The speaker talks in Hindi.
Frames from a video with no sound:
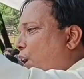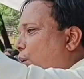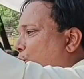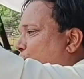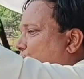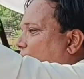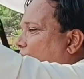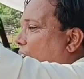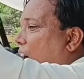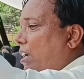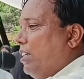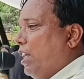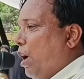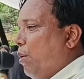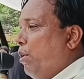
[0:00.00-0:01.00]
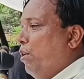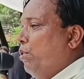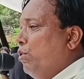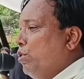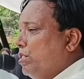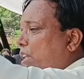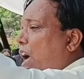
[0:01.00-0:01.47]
चमचा तब
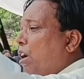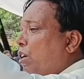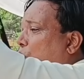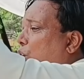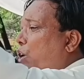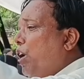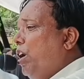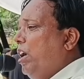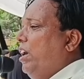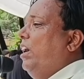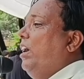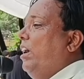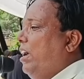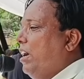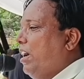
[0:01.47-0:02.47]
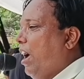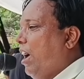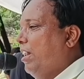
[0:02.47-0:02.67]
टंगो है